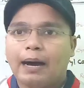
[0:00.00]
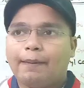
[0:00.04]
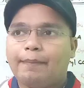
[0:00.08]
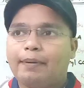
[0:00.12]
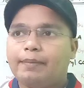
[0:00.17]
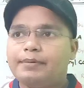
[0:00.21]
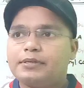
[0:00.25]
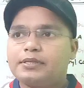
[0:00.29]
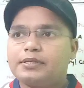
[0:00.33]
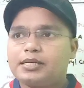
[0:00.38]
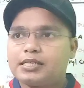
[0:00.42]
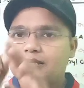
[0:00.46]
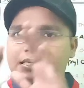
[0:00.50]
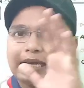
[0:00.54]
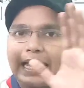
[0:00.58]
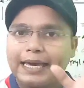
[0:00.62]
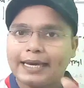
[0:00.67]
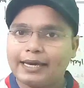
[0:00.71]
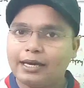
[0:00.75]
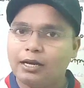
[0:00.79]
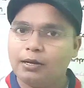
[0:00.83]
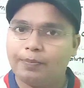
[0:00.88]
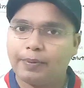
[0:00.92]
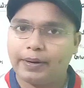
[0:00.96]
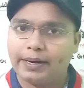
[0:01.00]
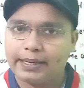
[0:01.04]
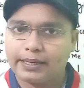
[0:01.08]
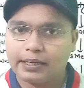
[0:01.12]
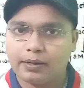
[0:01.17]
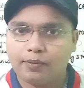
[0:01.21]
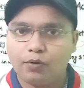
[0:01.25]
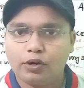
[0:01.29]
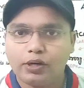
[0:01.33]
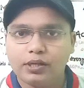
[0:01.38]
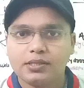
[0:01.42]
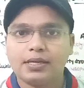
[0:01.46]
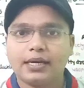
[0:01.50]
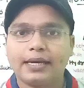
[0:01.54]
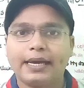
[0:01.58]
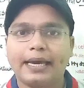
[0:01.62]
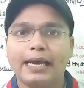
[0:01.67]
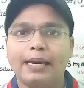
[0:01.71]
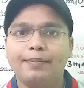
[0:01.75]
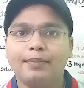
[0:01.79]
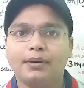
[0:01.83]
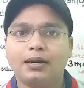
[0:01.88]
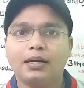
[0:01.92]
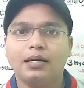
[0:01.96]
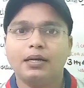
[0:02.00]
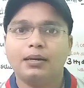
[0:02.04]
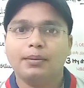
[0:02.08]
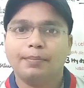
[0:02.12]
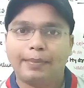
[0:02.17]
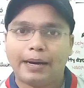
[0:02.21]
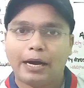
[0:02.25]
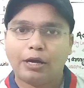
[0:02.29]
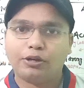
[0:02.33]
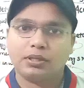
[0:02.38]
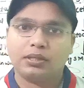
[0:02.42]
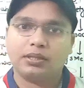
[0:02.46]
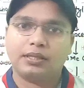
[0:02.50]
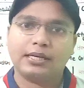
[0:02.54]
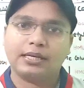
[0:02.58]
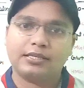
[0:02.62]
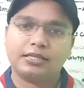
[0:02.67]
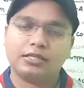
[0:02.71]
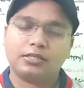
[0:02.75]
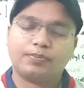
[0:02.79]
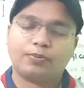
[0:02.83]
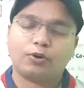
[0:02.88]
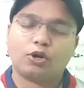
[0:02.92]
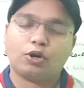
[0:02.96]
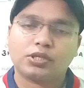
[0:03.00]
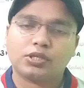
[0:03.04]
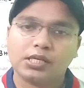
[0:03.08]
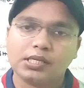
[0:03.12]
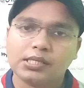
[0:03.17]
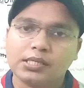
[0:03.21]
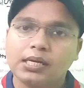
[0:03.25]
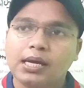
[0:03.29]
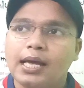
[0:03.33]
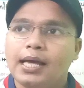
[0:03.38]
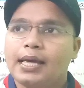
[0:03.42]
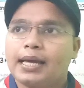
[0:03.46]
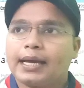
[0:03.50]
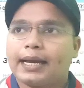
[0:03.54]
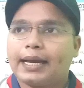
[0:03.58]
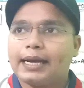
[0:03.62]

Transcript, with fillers: अब हम इसकी साइकिल पढ़ेंगे व्हाट इज द केमिकल बायोसिंथेसिस प्रोसेस